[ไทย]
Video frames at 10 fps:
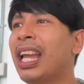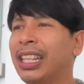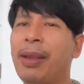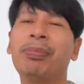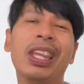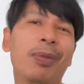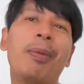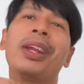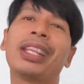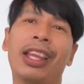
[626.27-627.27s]
เต็มที่ผ
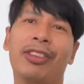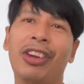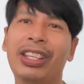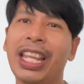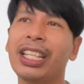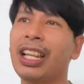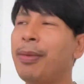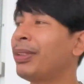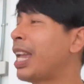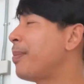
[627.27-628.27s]
มไม่เตะ 3 6 เลย
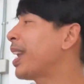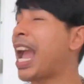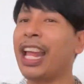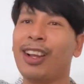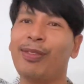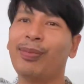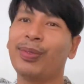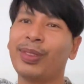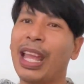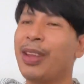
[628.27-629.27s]
มันเตะไม่ไกลนะครับ
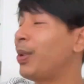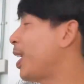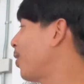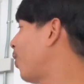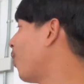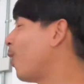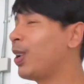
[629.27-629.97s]
เตะไม่ได้โห